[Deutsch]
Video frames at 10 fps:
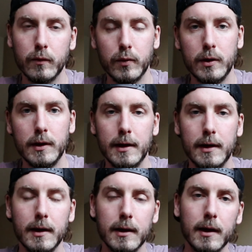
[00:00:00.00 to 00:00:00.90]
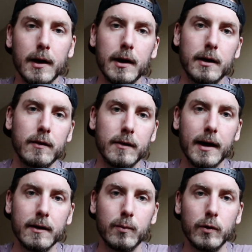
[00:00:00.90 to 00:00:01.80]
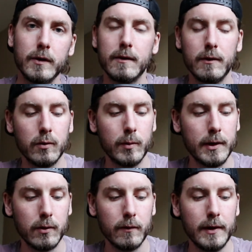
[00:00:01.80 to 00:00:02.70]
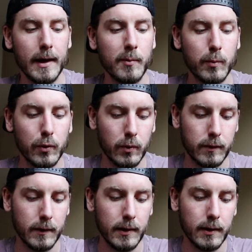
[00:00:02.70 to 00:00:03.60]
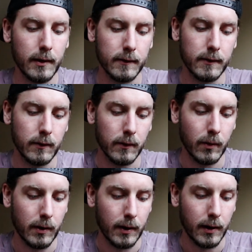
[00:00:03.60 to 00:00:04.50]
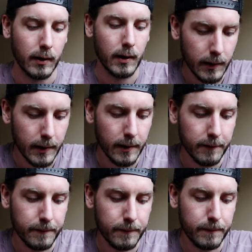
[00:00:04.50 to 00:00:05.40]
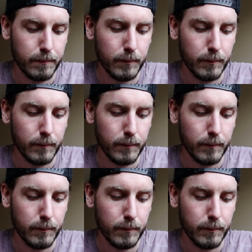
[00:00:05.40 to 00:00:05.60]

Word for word: Also für diejenigen, die sagen, es muss jetzt nicht unbedingt irgendwie ein Apple-Produkt sein, geht das natürlich auch klar. Äh,